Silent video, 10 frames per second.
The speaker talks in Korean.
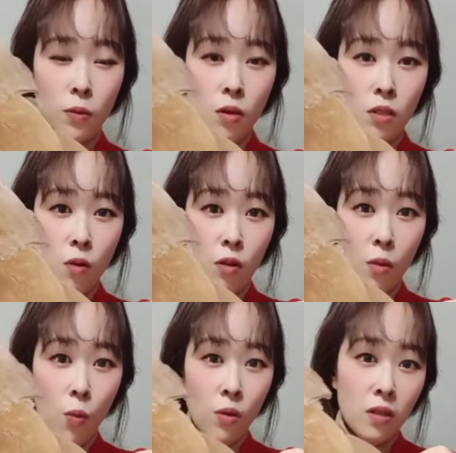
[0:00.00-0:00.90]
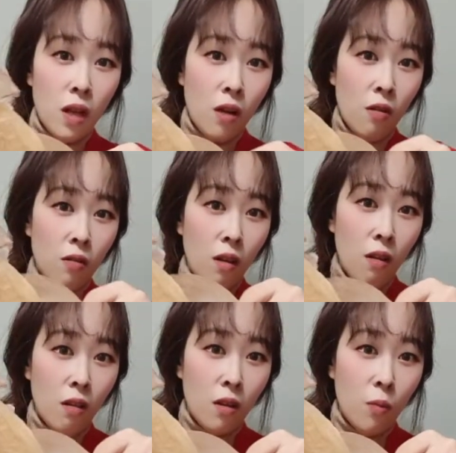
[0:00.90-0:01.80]
이렇게 겹쳐지면 이렇게
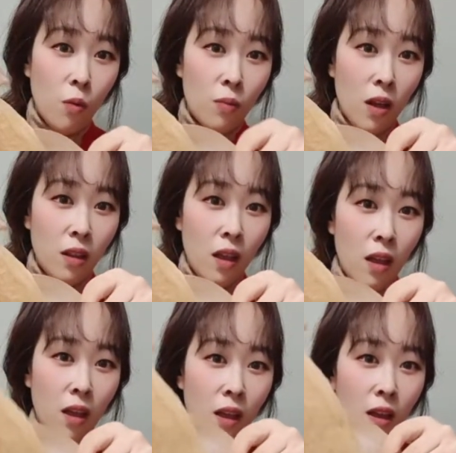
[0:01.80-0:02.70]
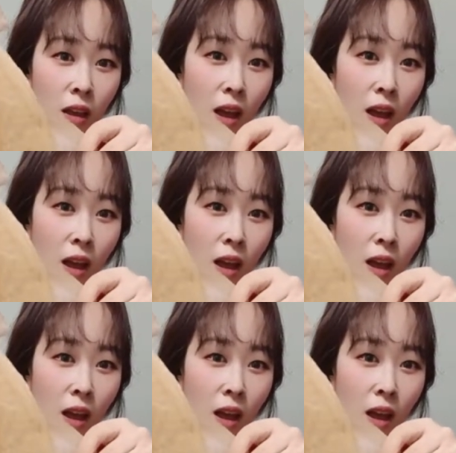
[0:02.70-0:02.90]
보이시나요? 네, 이렇게 보입니다. 네.